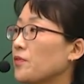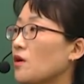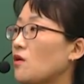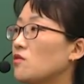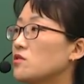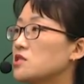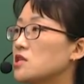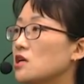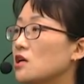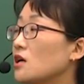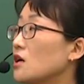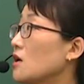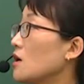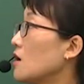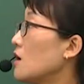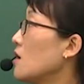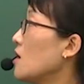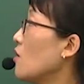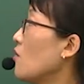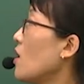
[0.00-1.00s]
어
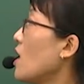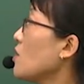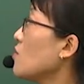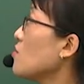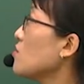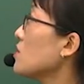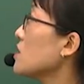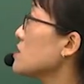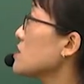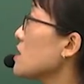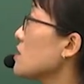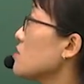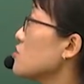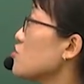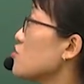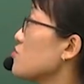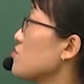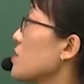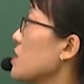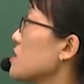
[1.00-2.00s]
제가 화공 기사를
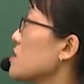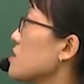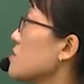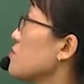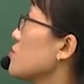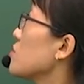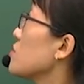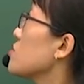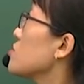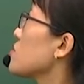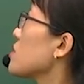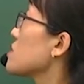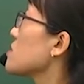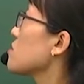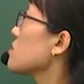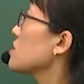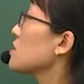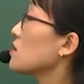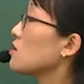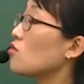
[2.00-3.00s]
준비하시는 분들 중에서
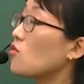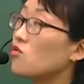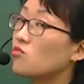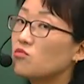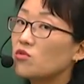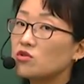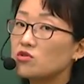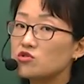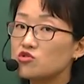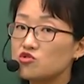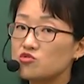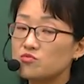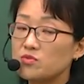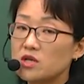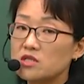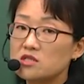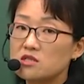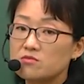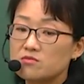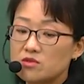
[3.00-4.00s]
특히 공무원을
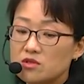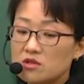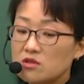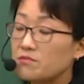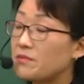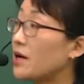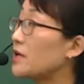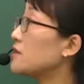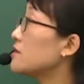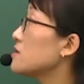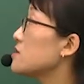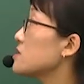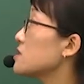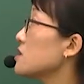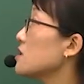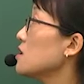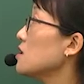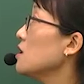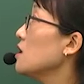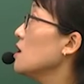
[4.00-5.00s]
준비하시는 분들은
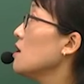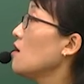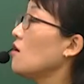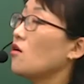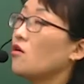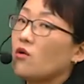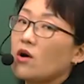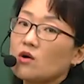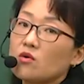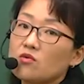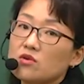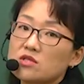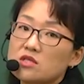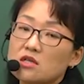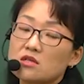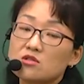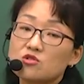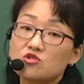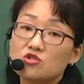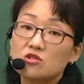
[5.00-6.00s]
반드시 어 화공
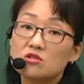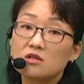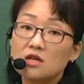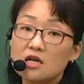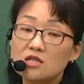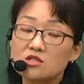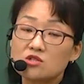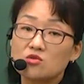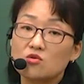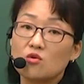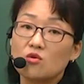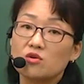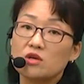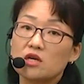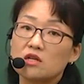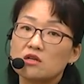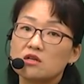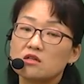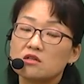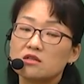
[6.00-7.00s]
기사를 취득하시고
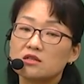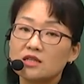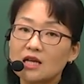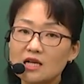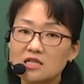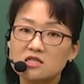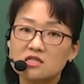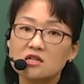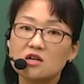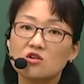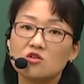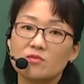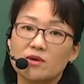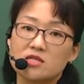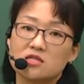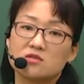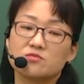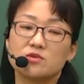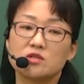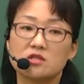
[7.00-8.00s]
얘를 따시라고
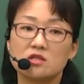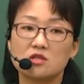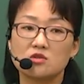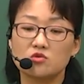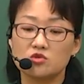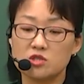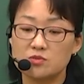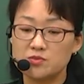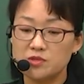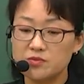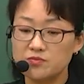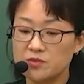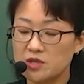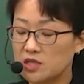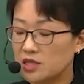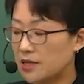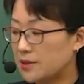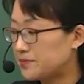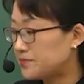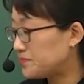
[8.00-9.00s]
말씀을 드리고
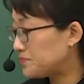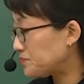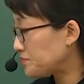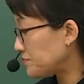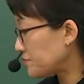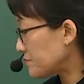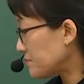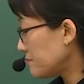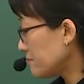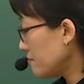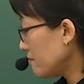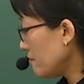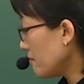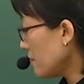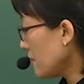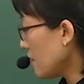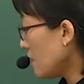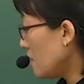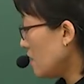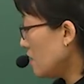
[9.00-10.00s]
싶습니다.
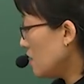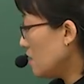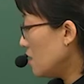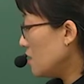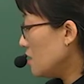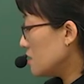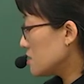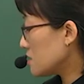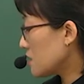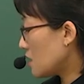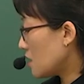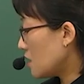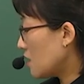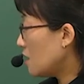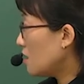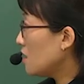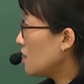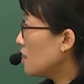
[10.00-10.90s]
자,